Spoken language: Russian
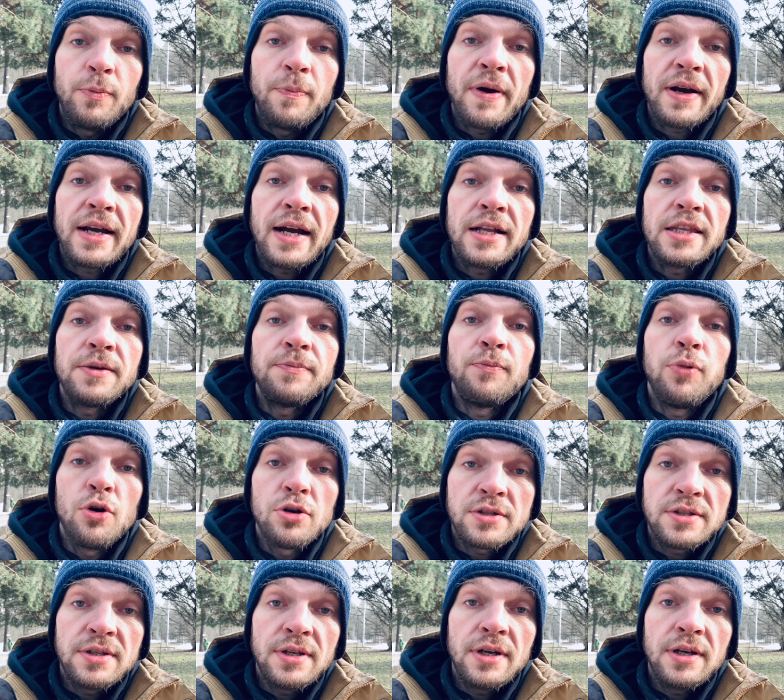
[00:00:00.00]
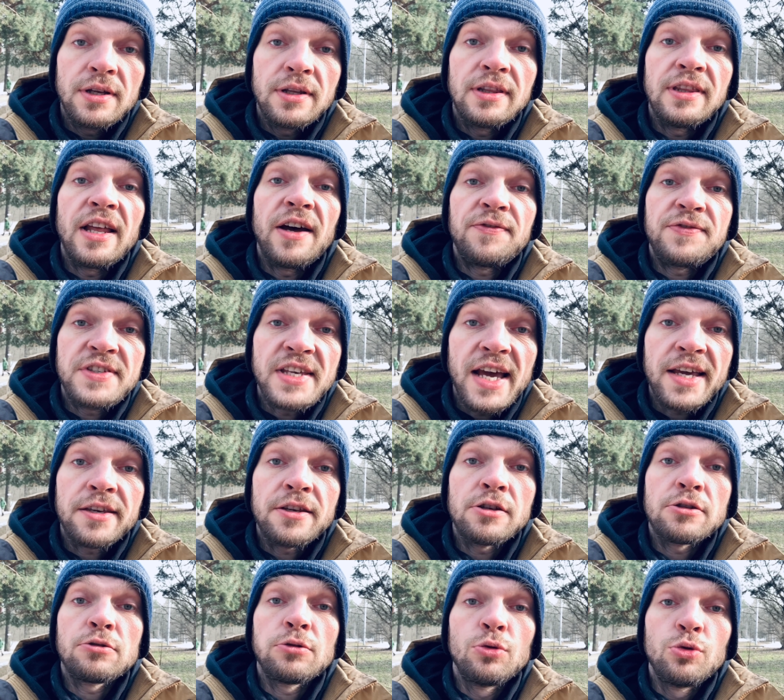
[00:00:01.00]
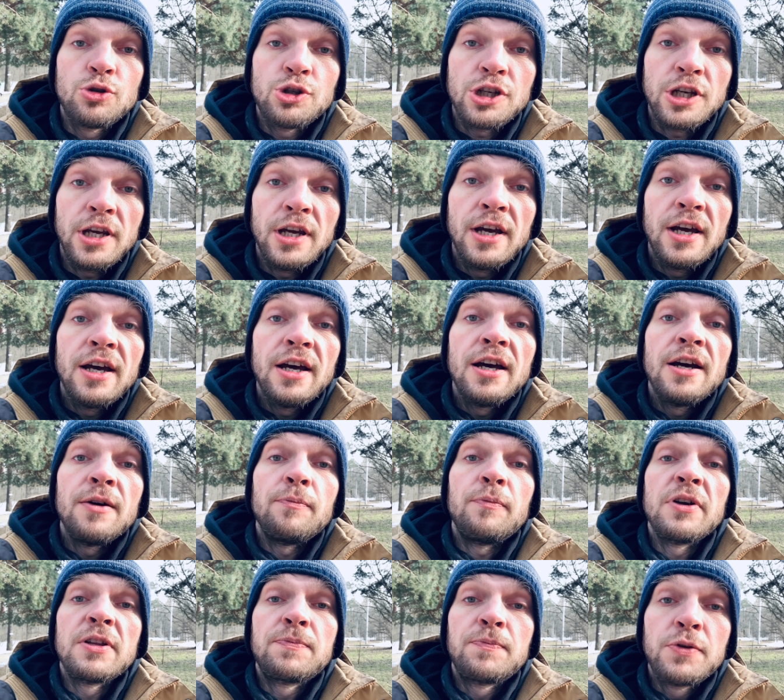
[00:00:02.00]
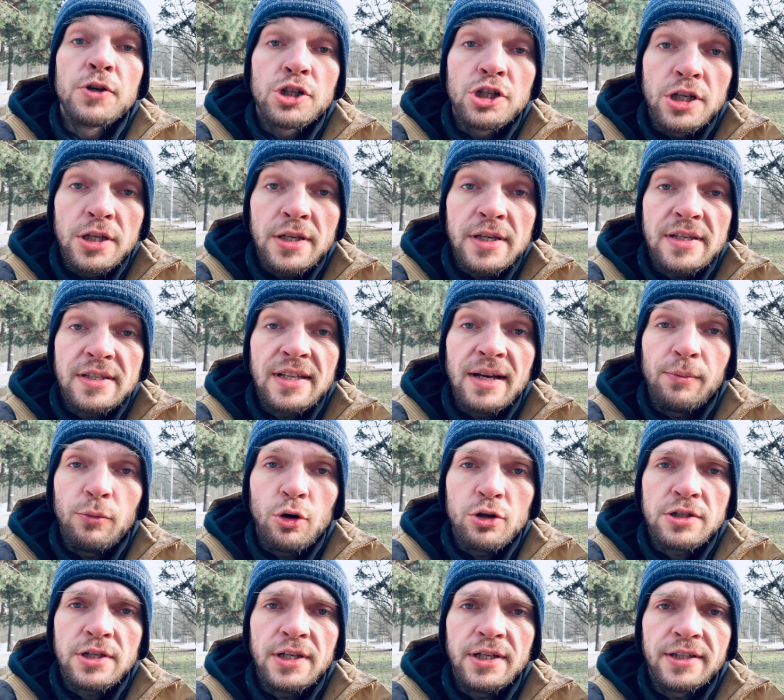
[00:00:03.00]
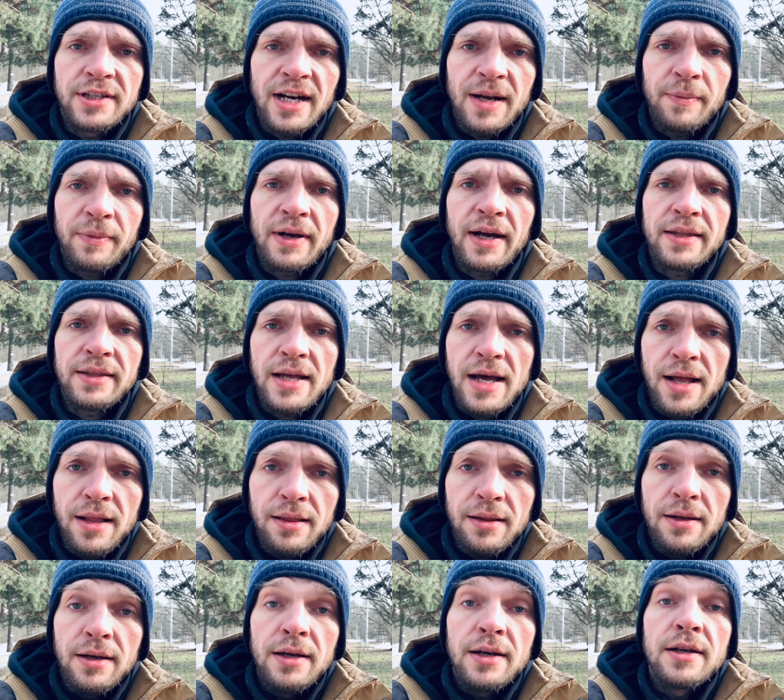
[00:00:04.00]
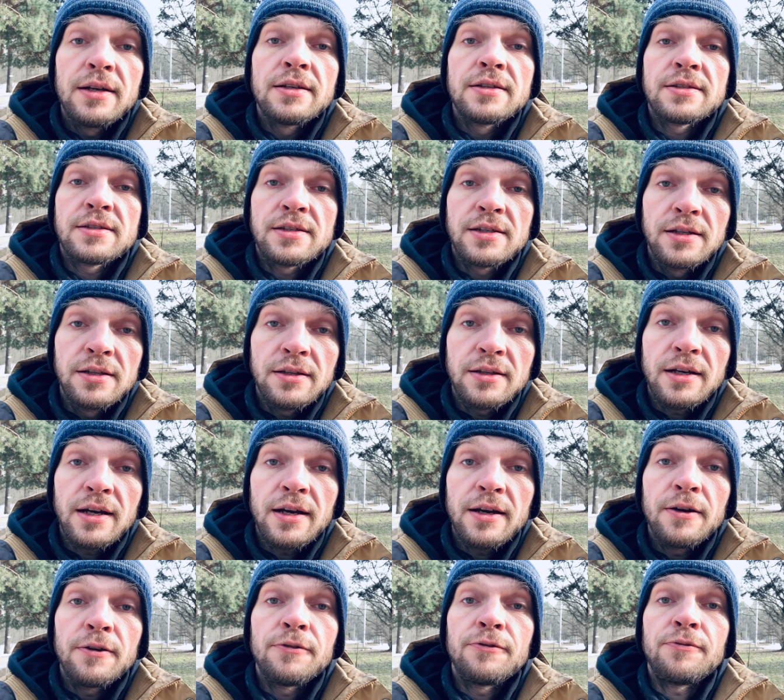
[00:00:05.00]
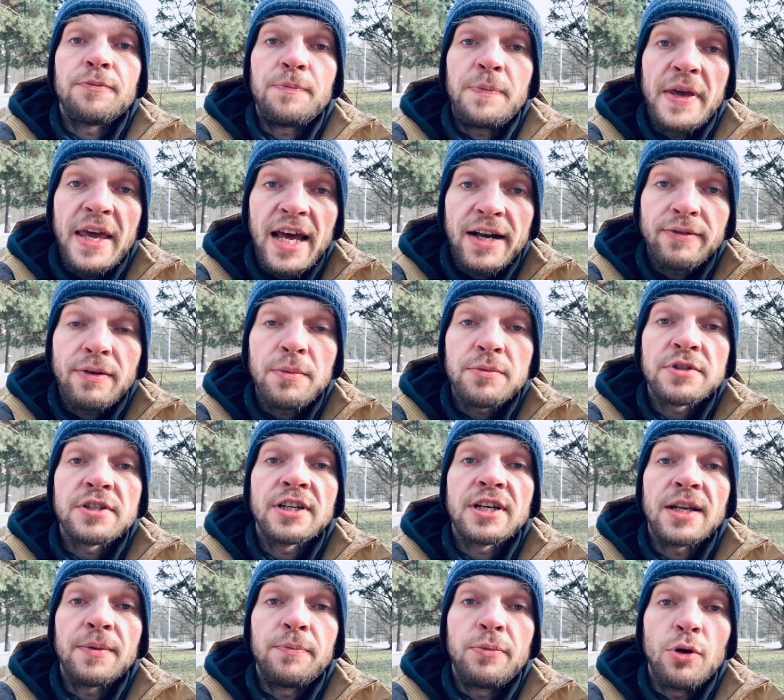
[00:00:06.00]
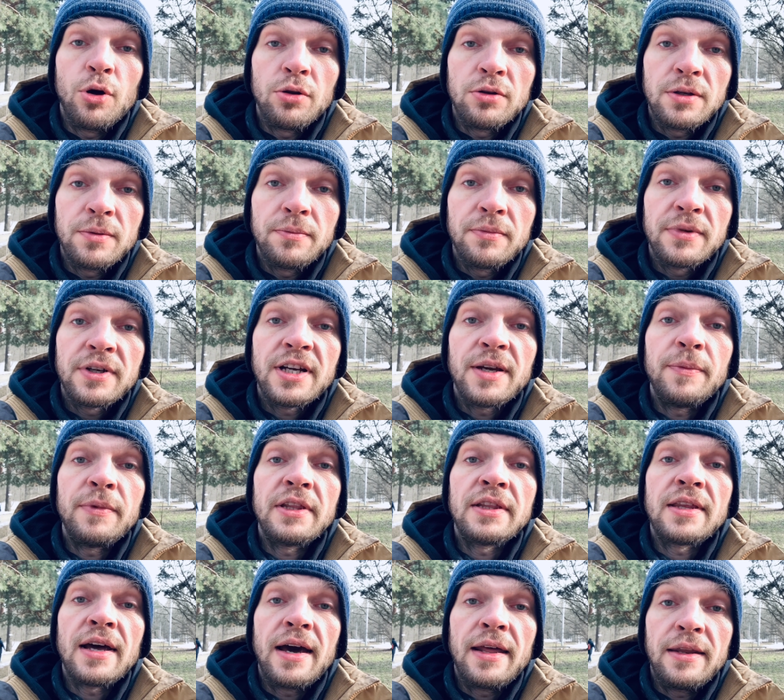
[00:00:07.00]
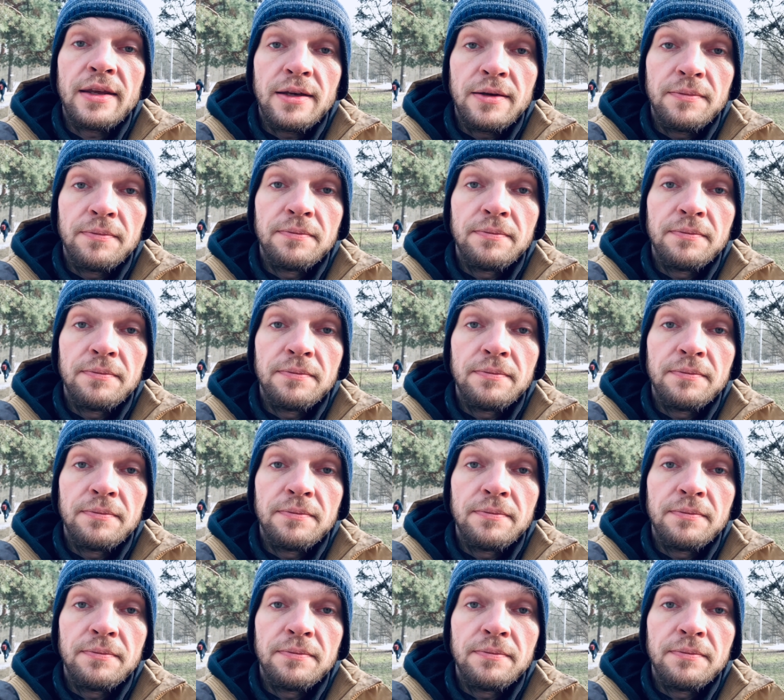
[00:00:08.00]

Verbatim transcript: пока не поздно, на всякий случай подпишитесь на мой телеграм-канал, ссылка в первом закрепленном комментарии.